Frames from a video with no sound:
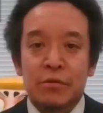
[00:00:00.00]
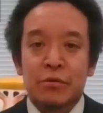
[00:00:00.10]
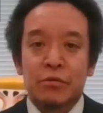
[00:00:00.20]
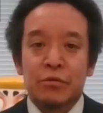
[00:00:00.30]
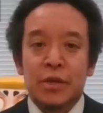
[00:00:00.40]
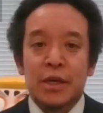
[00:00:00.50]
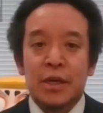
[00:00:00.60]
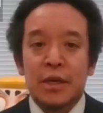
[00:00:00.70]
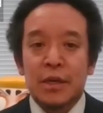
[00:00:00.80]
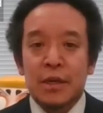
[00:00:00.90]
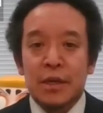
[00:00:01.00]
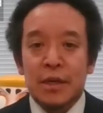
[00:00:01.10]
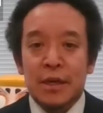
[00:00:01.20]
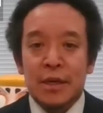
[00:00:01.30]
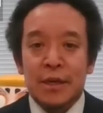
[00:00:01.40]
ということで、
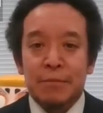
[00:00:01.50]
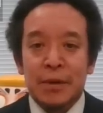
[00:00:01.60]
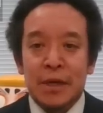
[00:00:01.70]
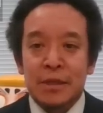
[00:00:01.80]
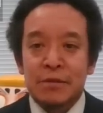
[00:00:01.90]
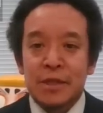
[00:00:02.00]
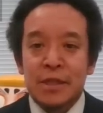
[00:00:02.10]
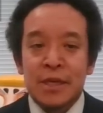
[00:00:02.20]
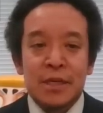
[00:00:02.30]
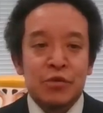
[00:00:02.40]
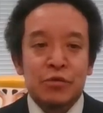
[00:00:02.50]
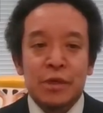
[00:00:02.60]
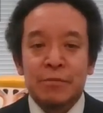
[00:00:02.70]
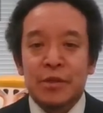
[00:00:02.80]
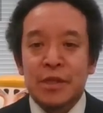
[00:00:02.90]
まあツイッター上
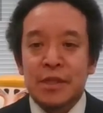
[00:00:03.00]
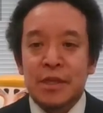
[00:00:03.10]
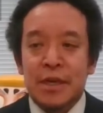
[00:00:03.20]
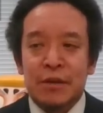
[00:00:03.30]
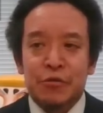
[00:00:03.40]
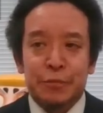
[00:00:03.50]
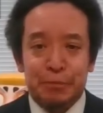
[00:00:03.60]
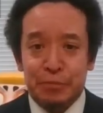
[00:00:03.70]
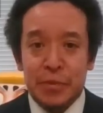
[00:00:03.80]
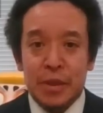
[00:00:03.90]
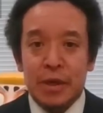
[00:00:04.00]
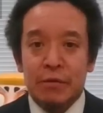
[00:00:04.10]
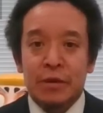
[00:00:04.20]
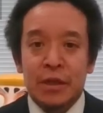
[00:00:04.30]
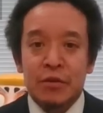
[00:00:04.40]
でもですね、は
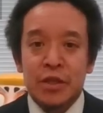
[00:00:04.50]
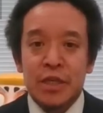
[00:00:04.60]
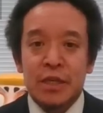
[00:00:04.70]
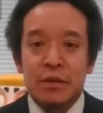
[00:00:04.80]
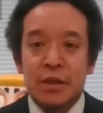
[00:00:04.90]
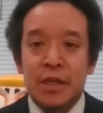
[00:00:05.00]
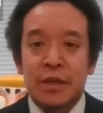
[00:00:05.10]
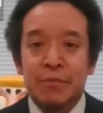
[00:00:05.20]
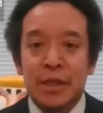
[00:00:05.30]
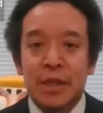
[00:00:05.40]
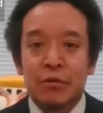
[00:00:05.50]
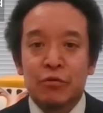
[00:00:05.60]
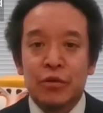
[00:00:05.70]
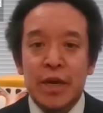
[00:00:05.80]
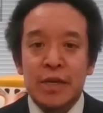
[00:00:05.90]
い、私に、まあ、他
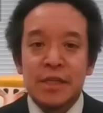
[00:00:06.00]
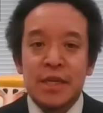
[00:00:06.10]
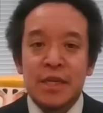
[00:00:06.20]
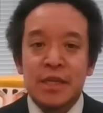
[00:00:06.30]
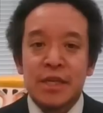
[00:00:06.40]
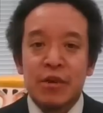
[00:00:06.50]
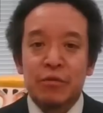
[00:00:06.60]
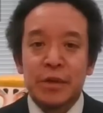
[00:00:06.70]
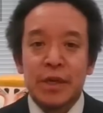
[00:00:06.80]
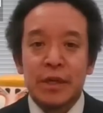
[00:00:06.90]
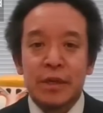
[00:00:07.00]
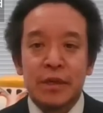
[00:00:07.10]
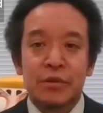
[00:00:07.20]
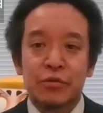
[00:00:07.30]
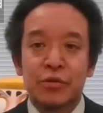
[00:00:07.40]
党へ移籍せよみたいな
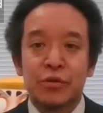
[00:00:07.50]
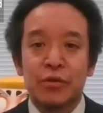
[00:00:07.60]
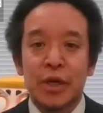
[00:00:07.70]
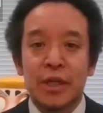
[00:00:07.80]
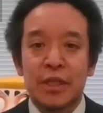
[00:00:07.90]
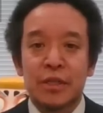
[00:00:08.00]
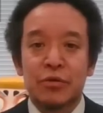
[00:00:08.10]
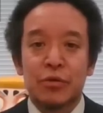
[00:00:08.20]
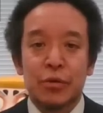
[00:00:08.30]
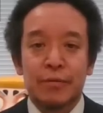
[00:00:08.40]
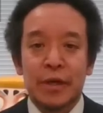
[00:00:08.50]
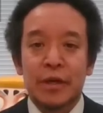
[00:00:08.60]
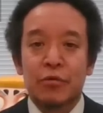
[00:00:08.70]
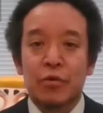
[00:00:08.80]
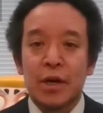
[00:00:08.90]
ね、そういうお話を、まあ、
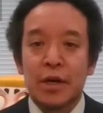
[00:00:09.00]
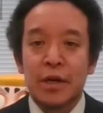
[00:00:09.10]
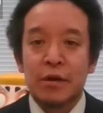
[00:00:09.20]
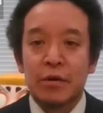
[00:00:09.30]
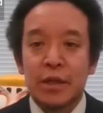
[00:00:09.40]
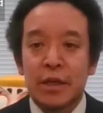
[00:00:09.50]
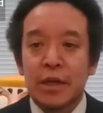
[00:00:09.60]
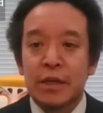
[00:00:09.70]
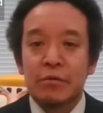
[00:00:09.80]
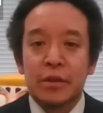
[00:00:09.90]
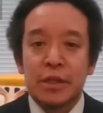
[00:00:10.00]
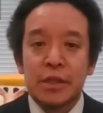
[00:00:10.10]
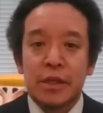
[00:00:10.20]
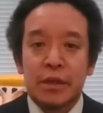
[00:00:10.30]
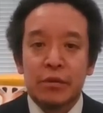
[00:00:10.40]
結構書かれる方がいるんで
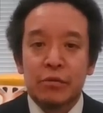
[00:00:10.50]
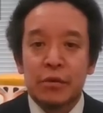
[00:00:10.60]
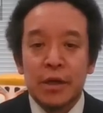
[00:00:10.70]
すけれど、